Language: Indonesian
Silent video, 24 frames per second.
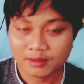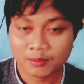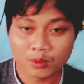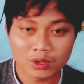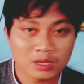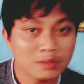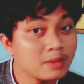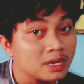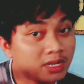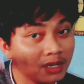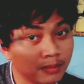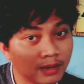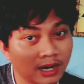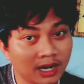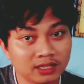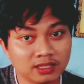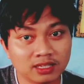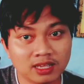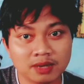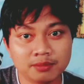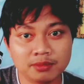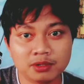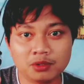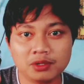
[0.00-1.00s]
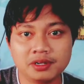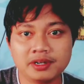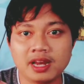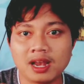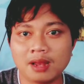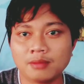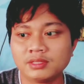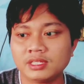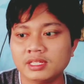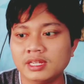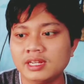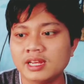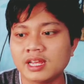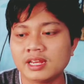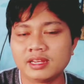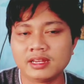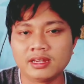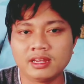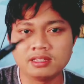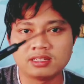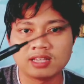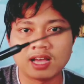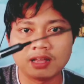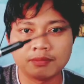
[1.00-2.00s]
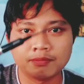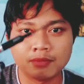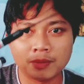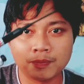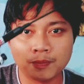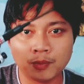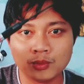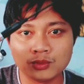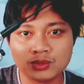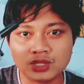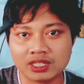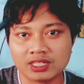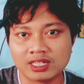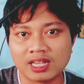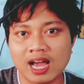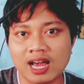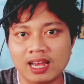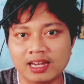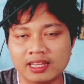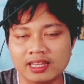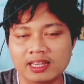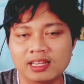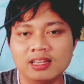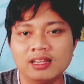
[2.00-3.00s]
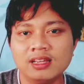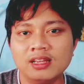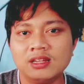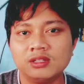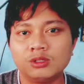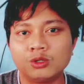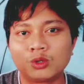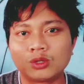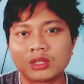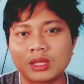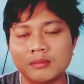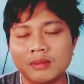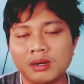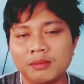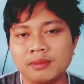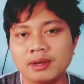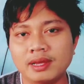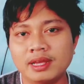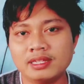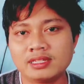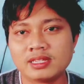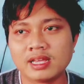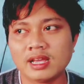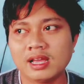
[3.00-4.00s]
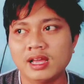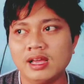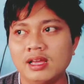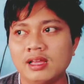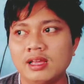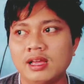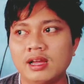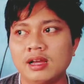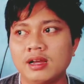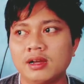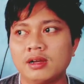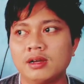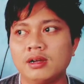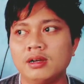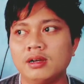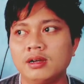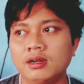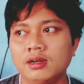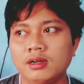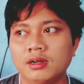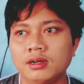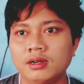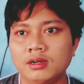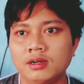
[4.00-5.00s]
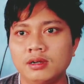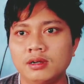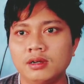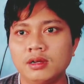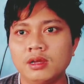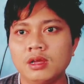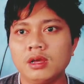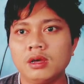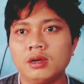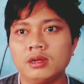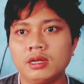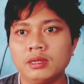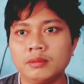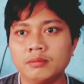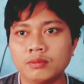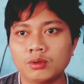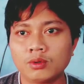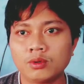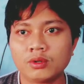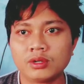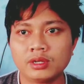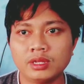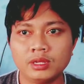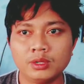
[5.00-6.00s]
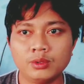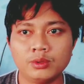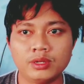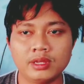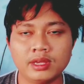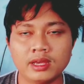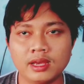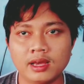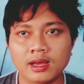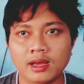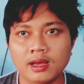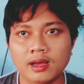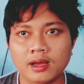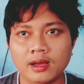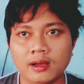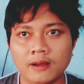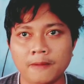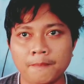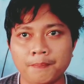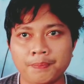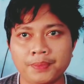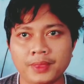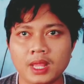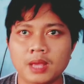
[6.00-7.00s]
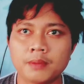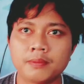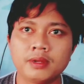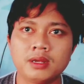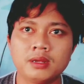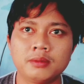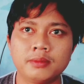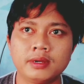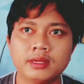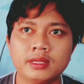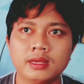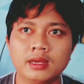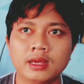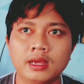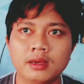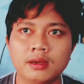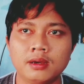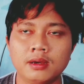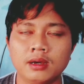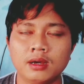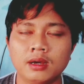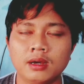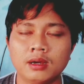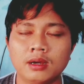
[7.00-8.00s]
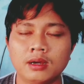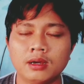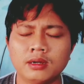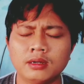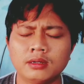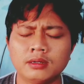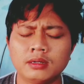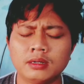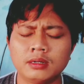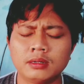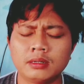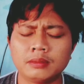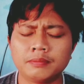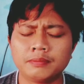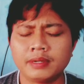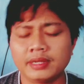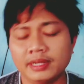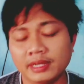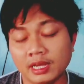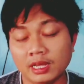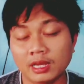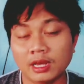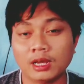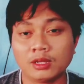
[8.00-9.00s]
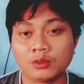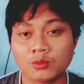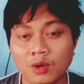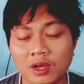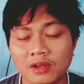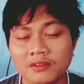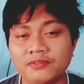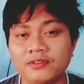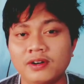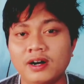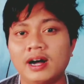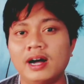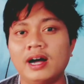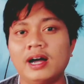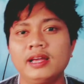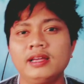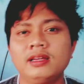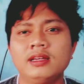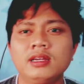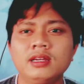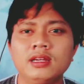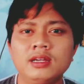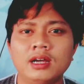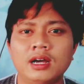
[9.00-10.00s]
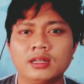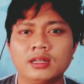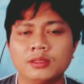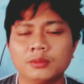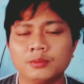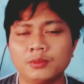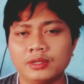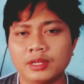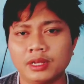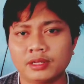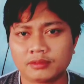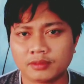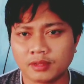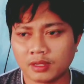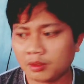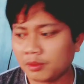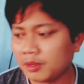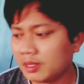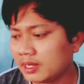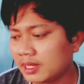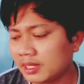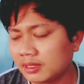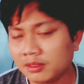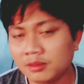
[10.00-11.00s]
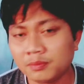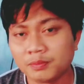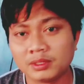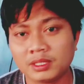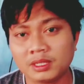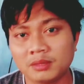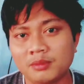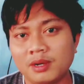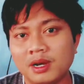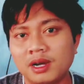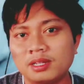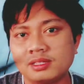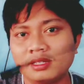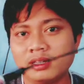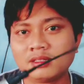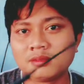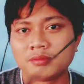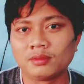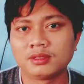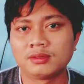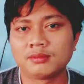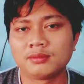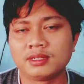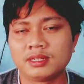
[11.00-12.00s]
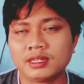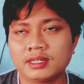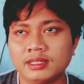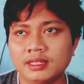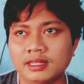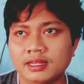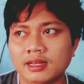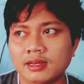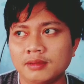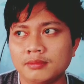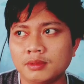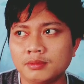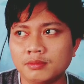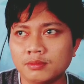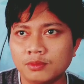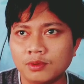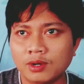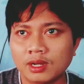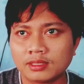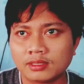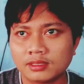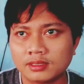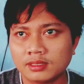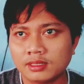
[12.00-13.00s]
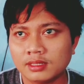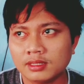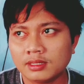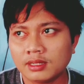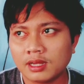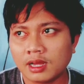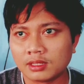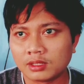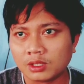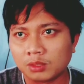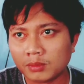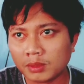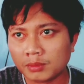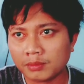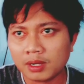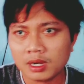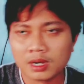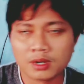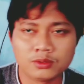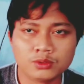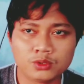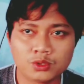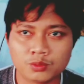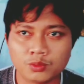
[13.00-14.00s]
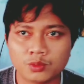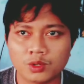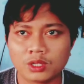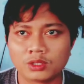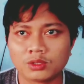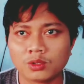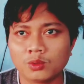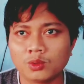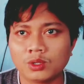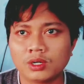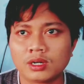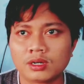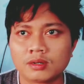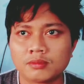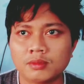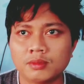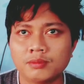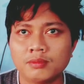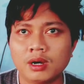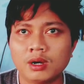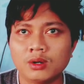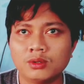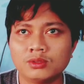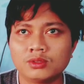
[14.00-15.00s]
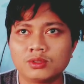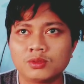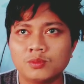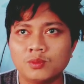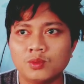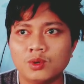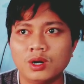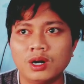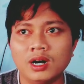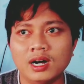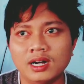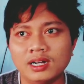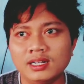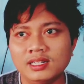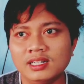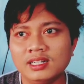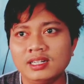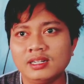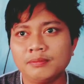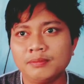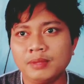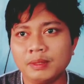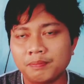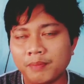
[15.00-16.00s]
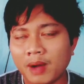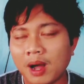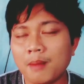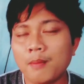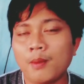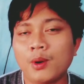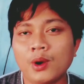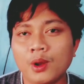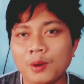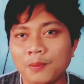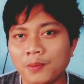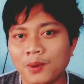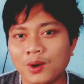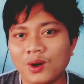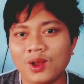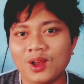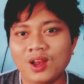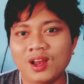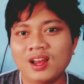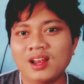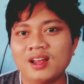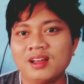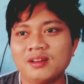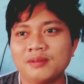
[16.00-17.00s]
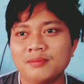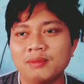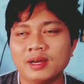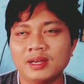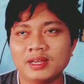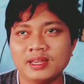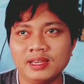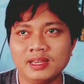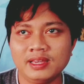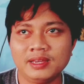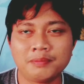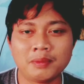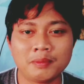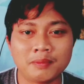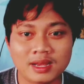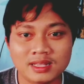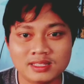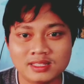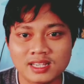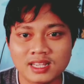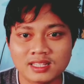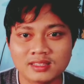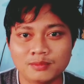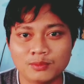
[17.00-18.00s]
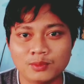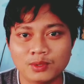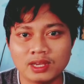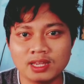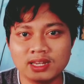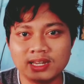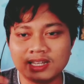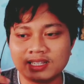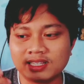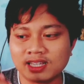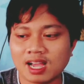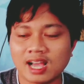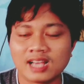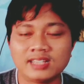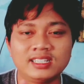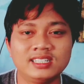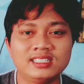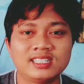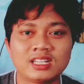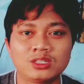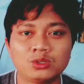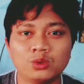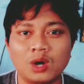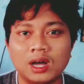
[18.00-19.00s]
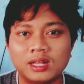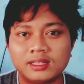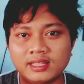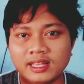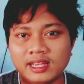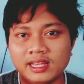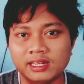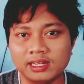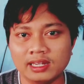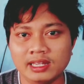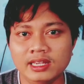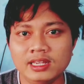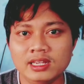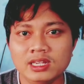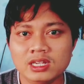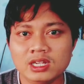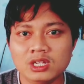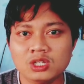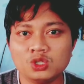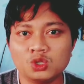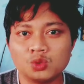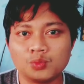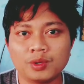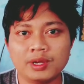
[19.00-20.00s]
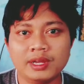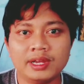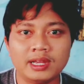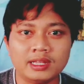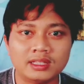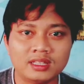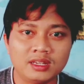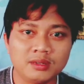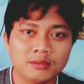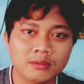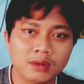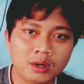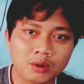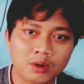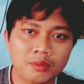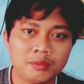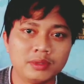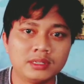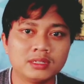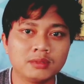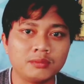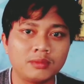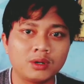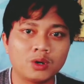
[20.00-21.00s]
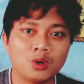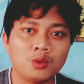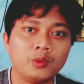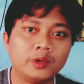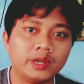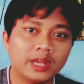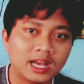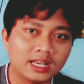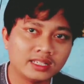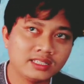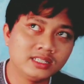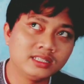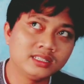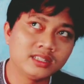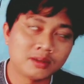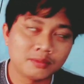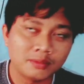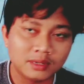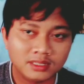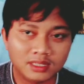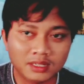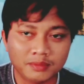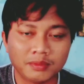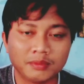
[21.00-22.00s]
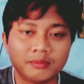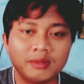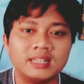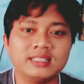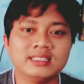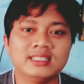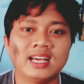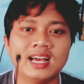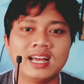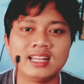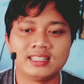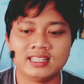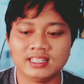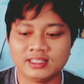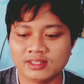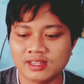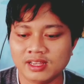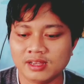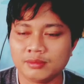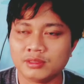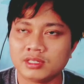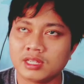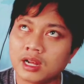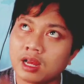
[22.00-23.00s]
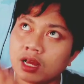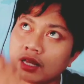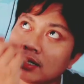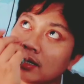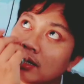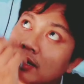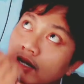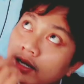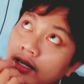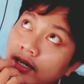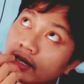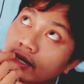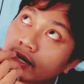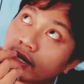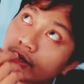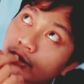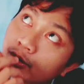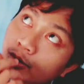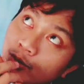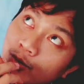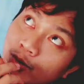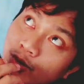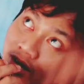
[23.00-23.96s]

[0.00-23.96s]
Pokoknya banyak banget ya menu di dalam sini dan ini sangat berfungsi sekali terutama bagi saya yang uh, nimbrung di dunia apa namanya uh, pegiat WiFi ataupun RT ini penting banget ya teman-teman ketika membuat atau membangun sebuah tower, membangun sebuah pipa monopol bagi pemanjat mungkin kita kasih satu HT ini supaya kita di bawah bisa berkomunikasi sama si pemanjat gitu ya misalkan itu